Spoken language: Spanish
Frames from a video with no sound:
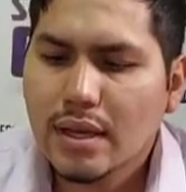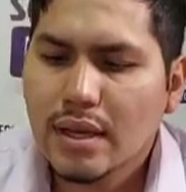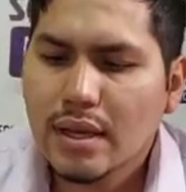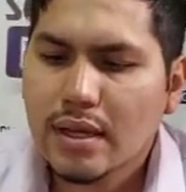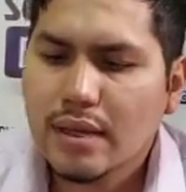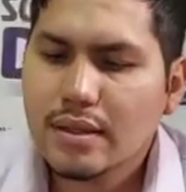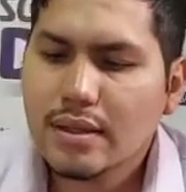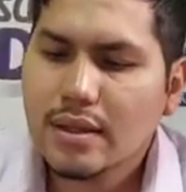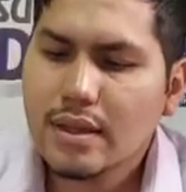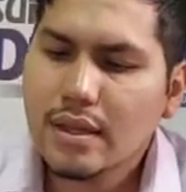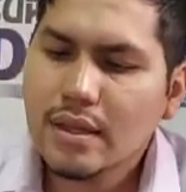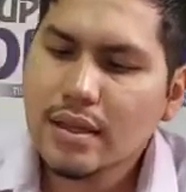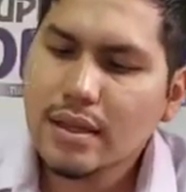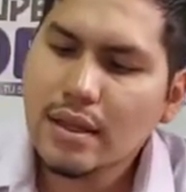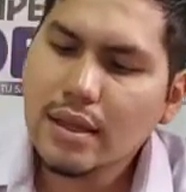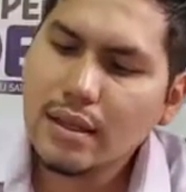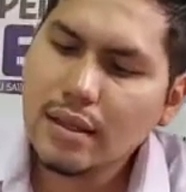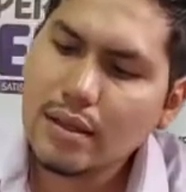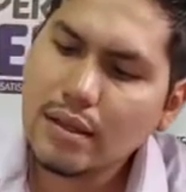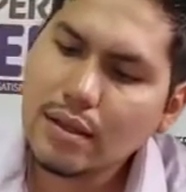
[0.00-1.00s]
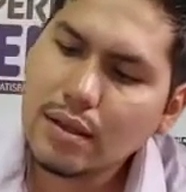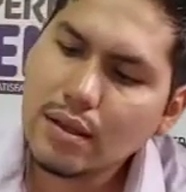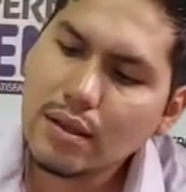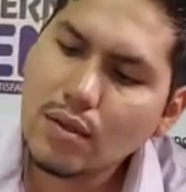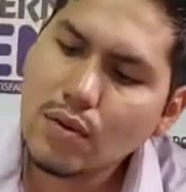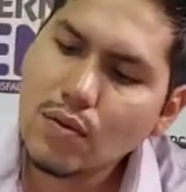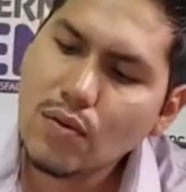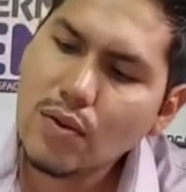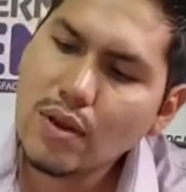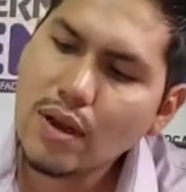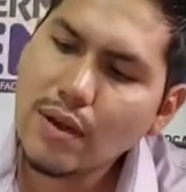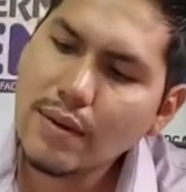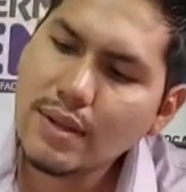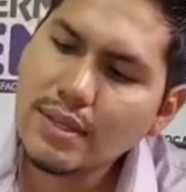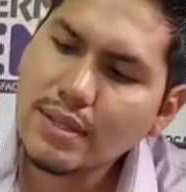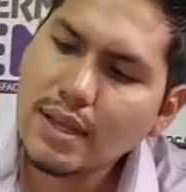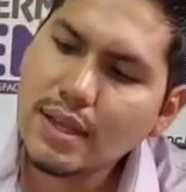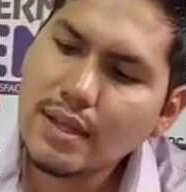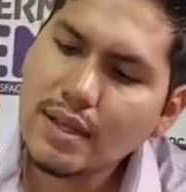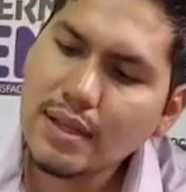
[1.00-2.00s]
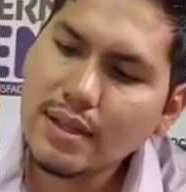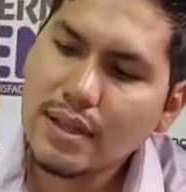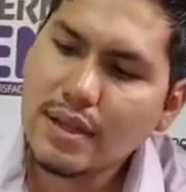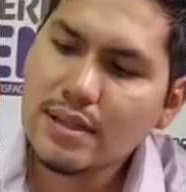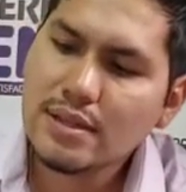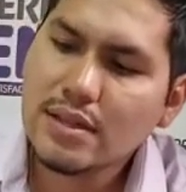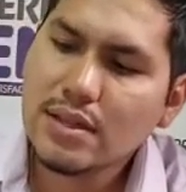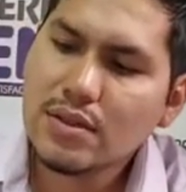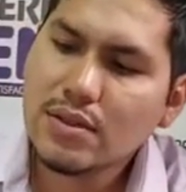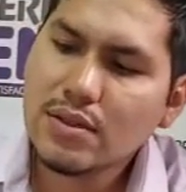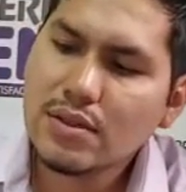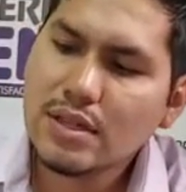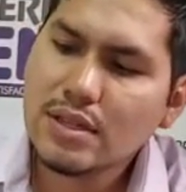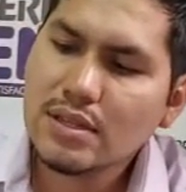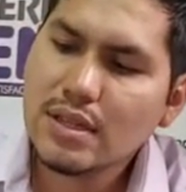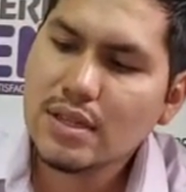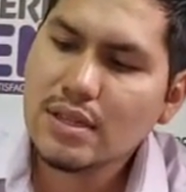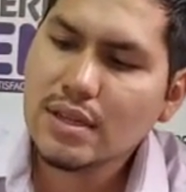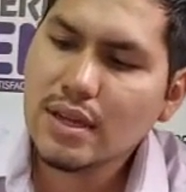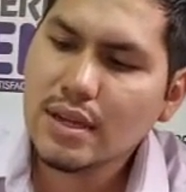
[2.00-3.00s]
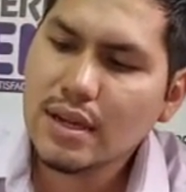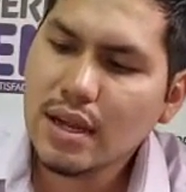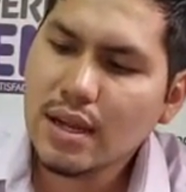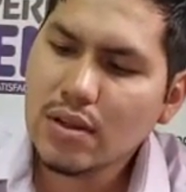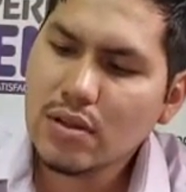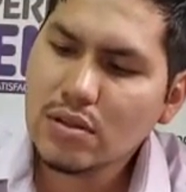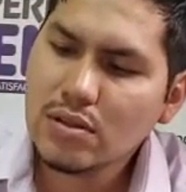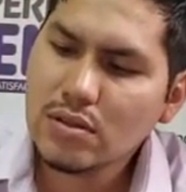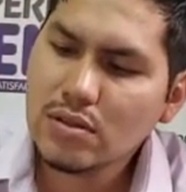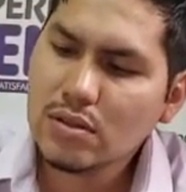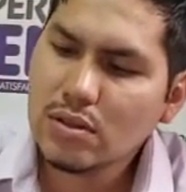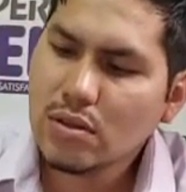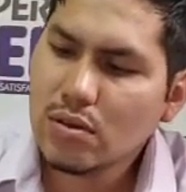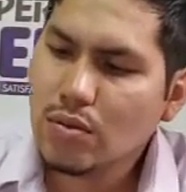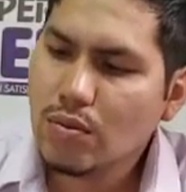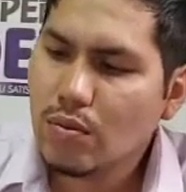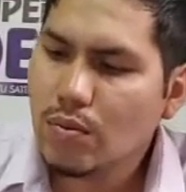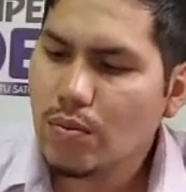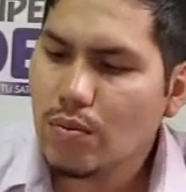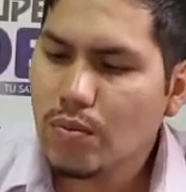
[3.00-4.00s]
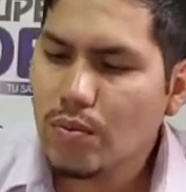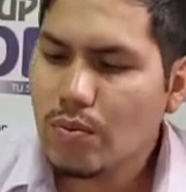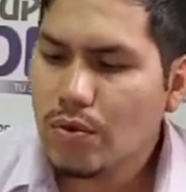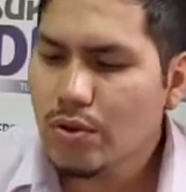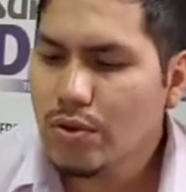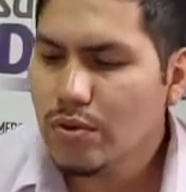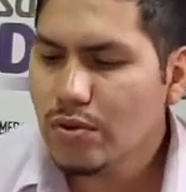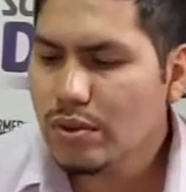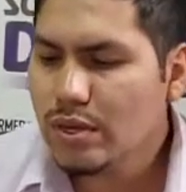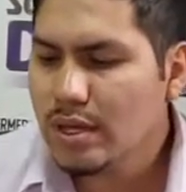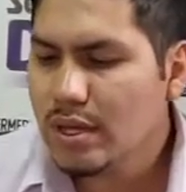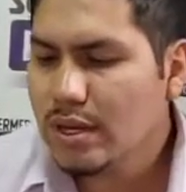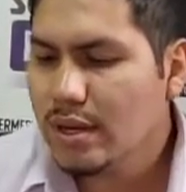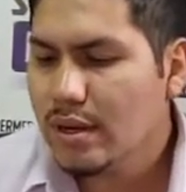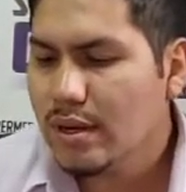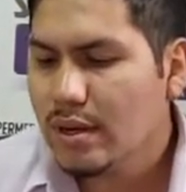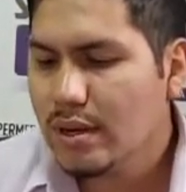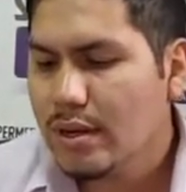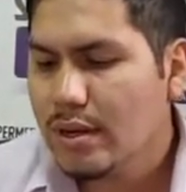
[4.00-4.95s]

que tiene un cabezal de 360 grados, muy útil